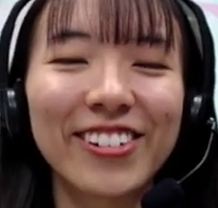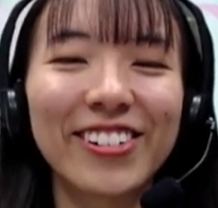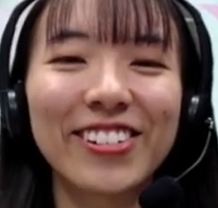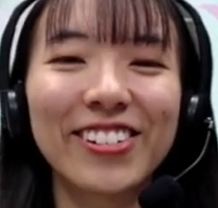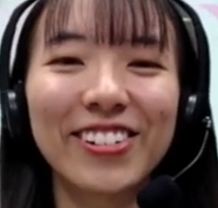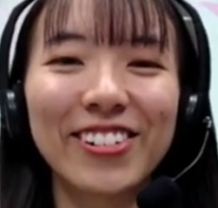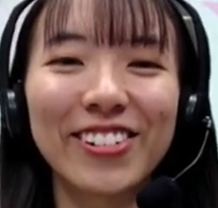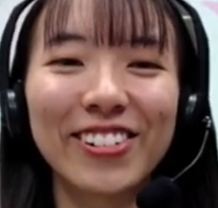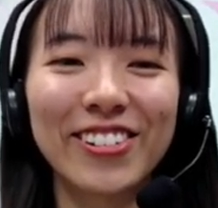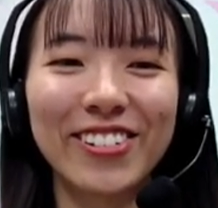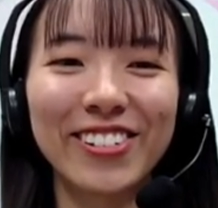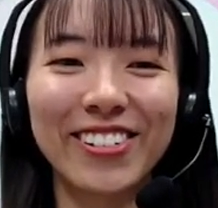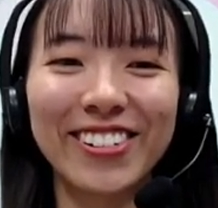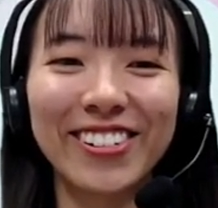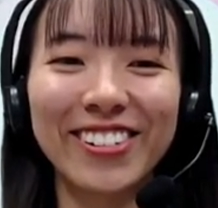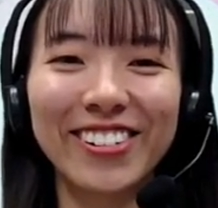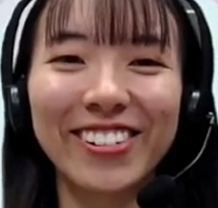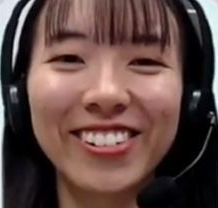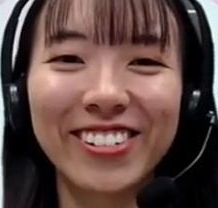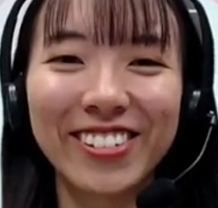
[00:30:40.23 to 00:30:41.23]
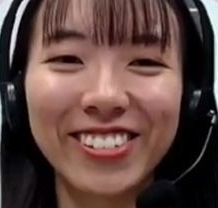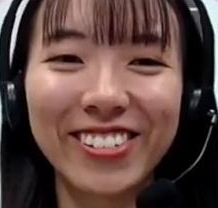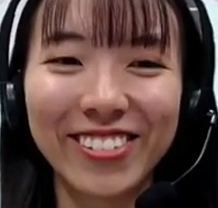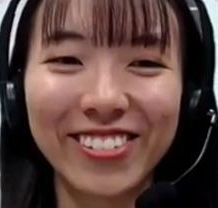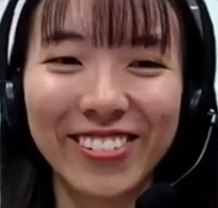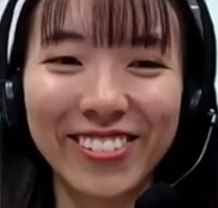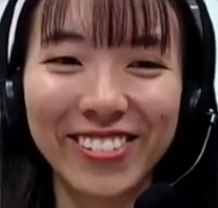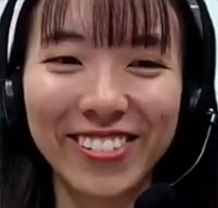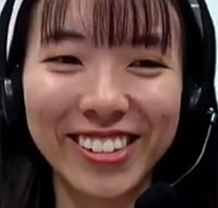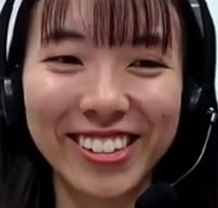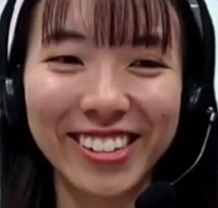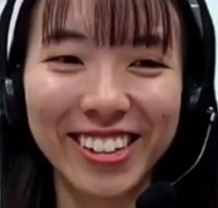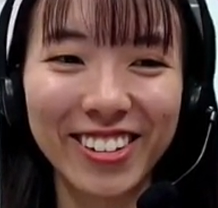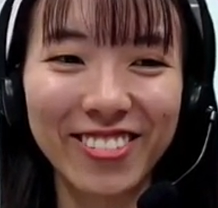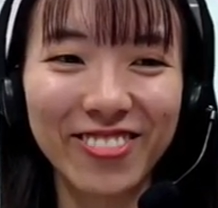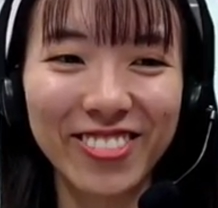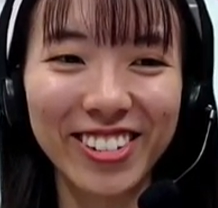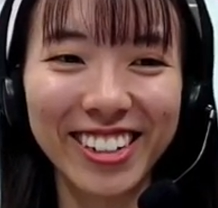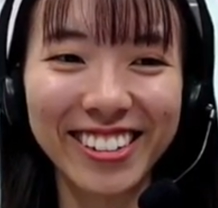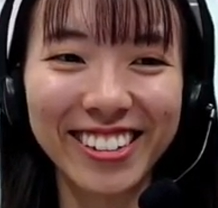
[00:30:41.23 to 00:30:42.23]
なるほど、ありがとうござい
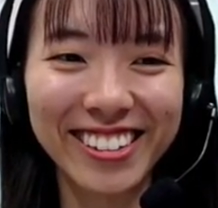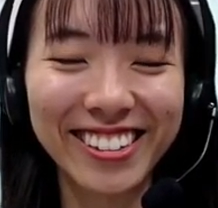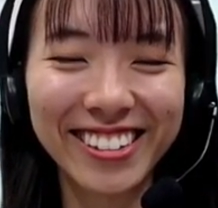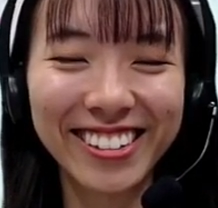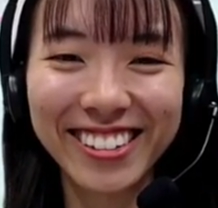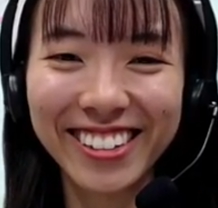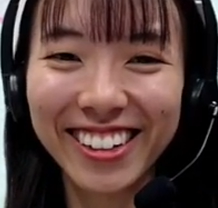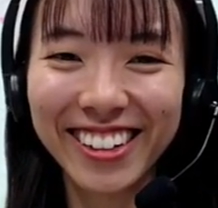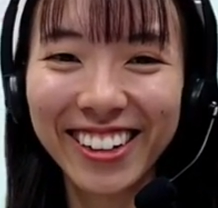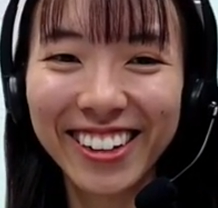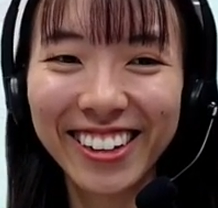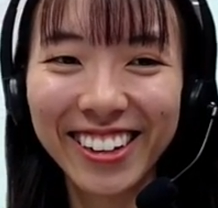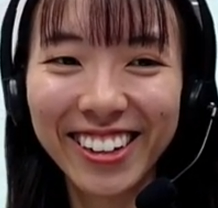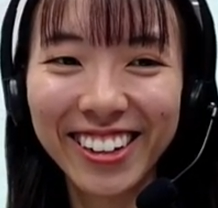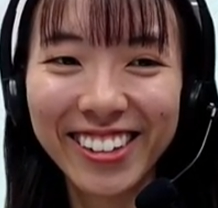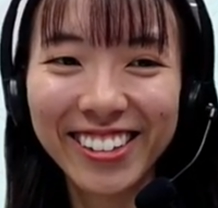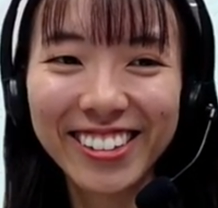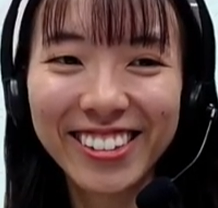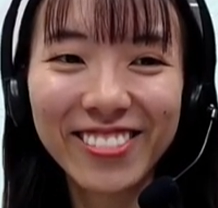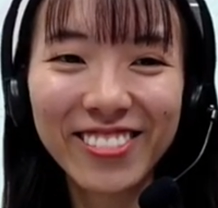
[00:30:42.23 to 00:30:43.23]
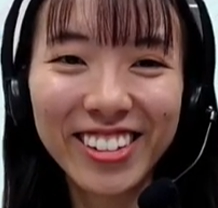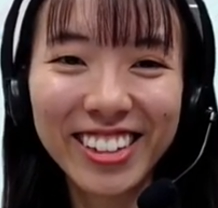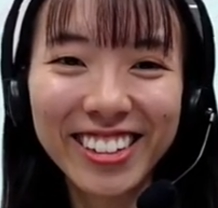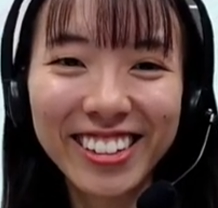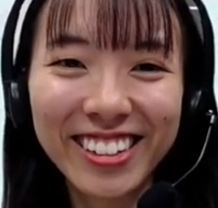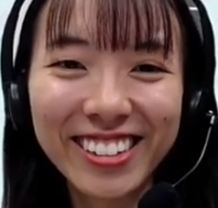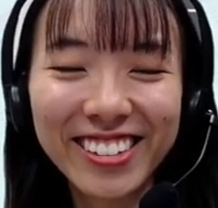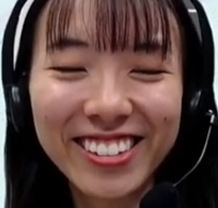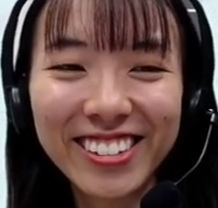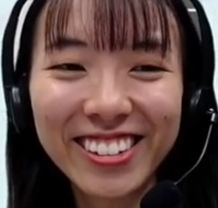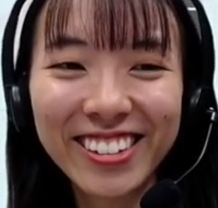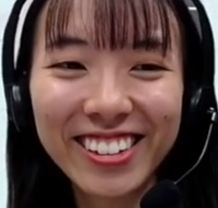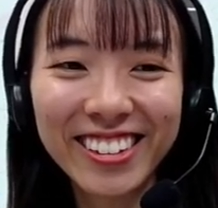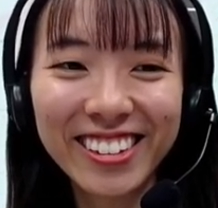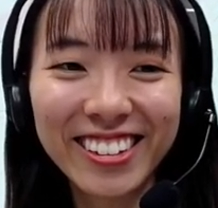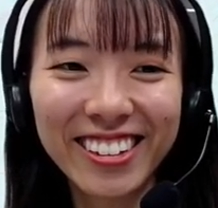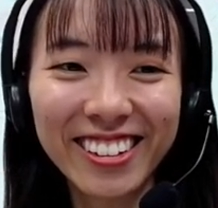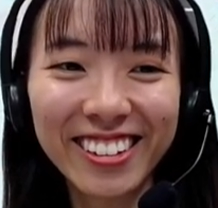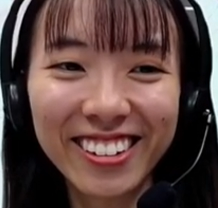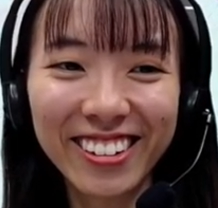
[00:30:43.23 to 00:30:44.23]
ます。ちなみに鈴木
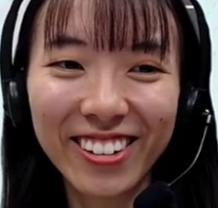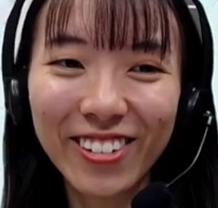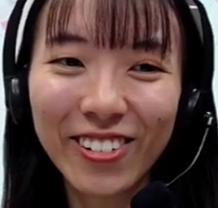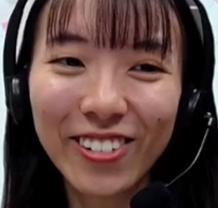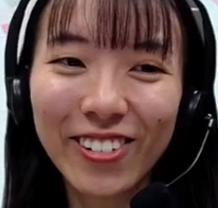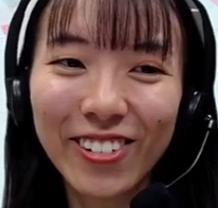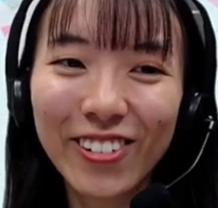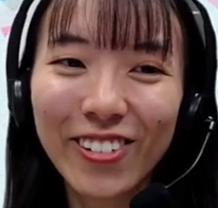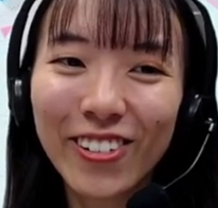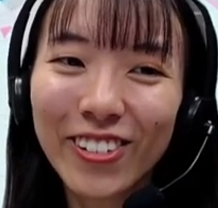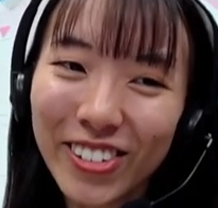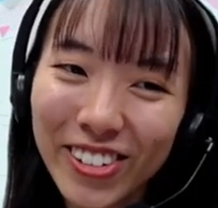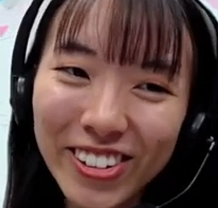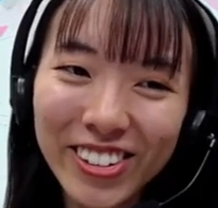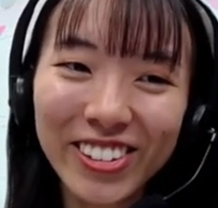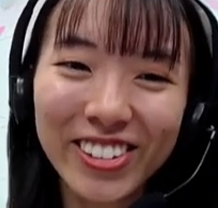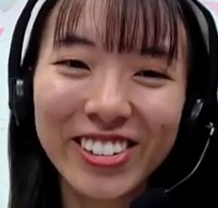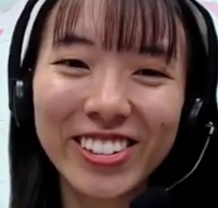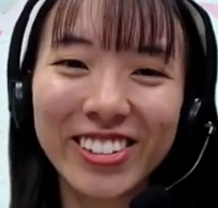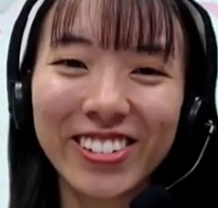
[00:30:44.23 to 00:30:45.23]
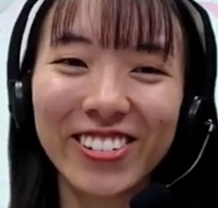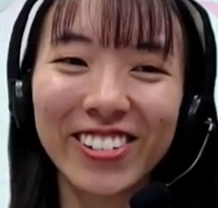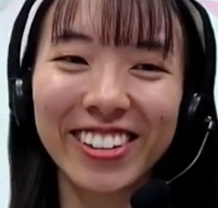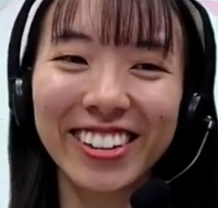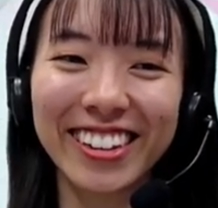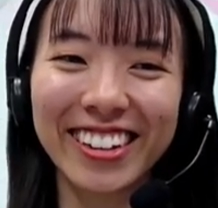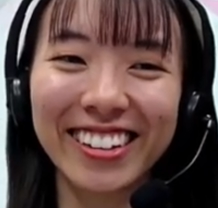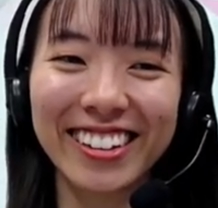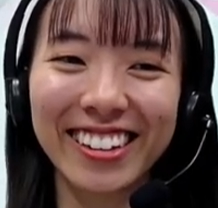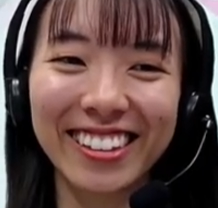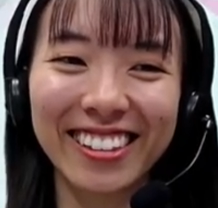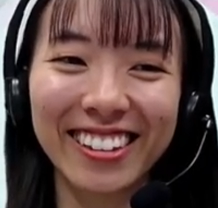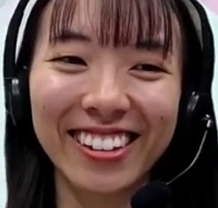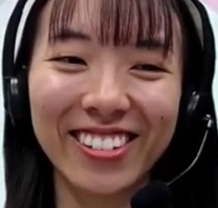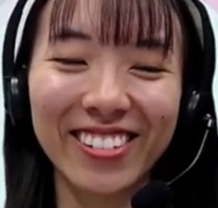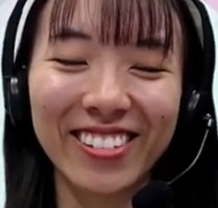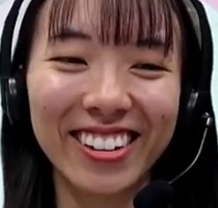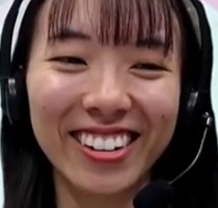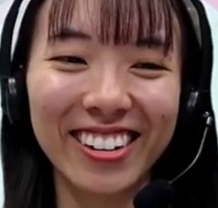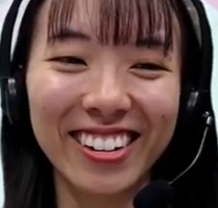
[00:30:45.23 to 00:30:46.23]
さん、この人すごいな、だったり
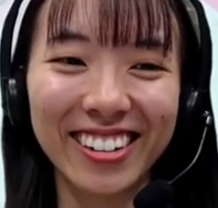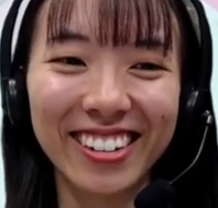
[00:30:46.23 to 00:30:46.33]
とか。